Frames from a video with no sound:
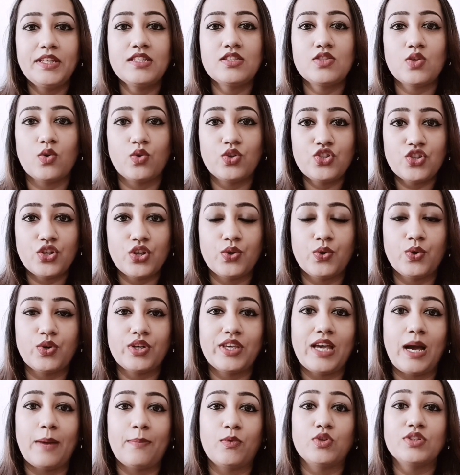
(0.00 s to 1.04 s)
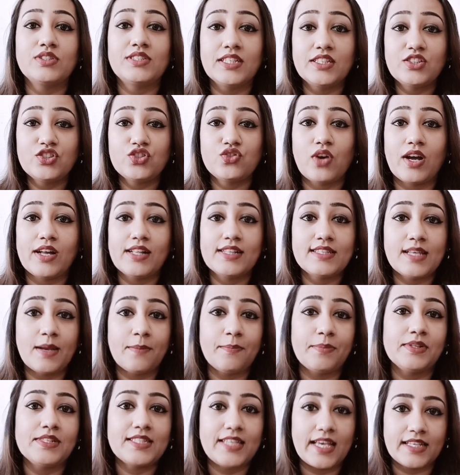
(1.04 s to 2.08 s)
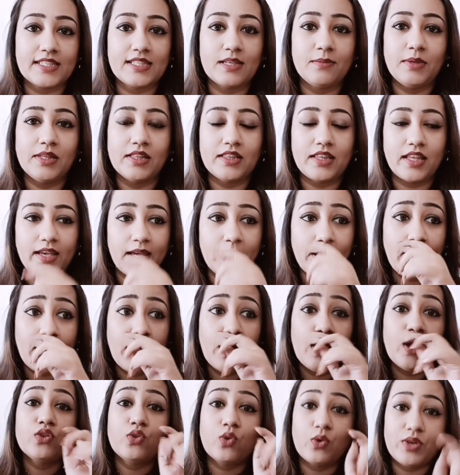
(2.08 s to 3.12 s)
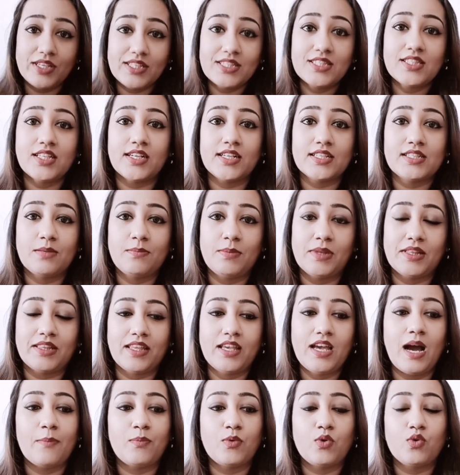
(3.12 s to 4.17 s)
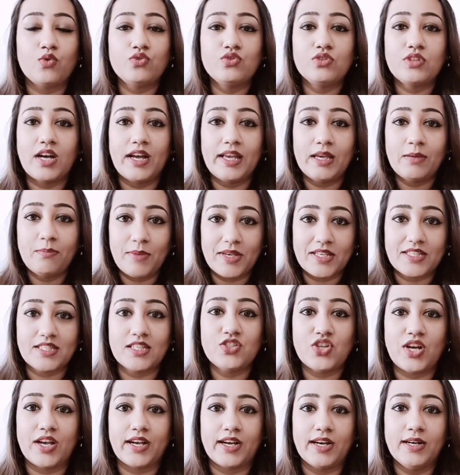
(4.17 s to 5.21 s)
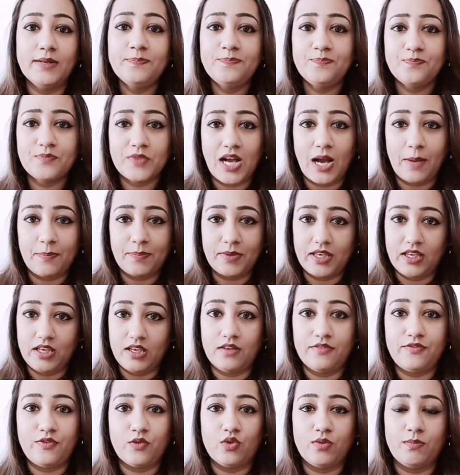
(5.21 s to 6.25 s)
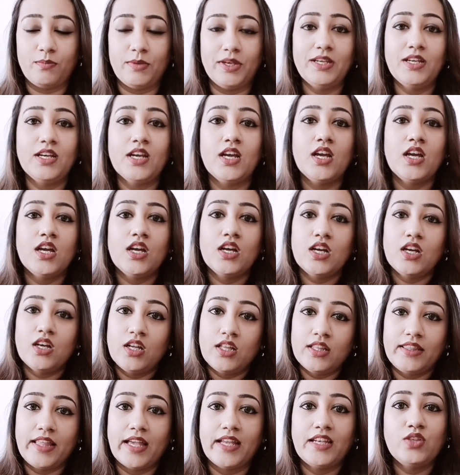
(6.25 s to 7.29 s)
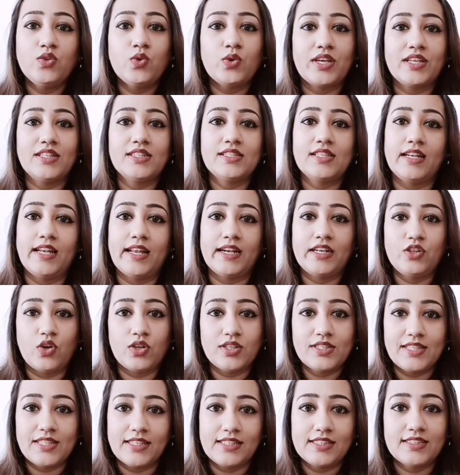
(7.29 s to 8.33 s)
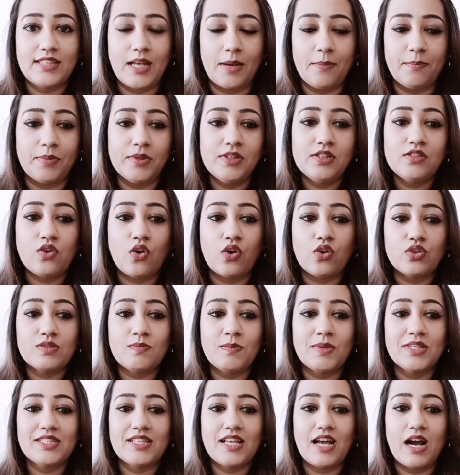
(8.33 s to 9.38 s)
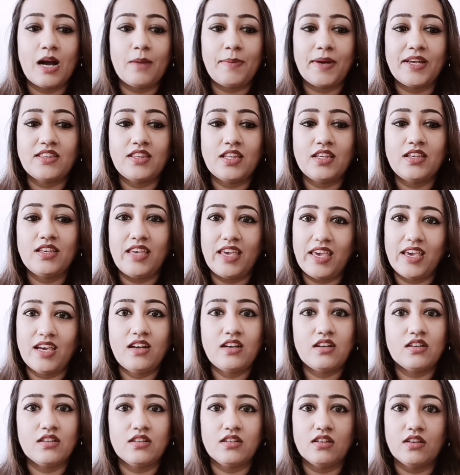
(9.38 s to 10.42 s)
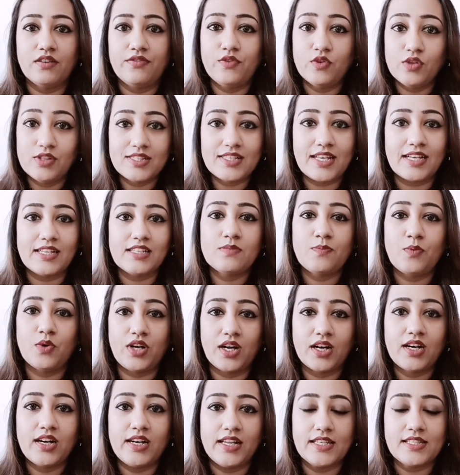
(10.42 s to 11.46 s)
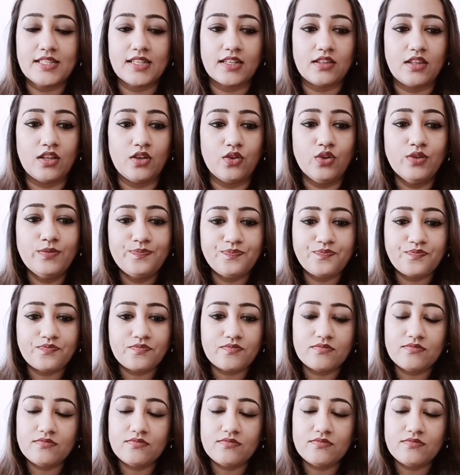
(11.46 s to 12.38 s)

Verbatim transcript: आप भी सोच रहे हो कि आपको सिक्स ट्रायल सैंपल्स कैसे मिलते हैं तो इस तरह से मिलते हैं आपको उनका एक मैसेज आएगा आपके फोन में देन यू कैन सिलेक्ट योर सिक्स सैंपल्स और उसमें से आप आई थिंक एक फुल साइज प्रोडक्ट ले सकते हो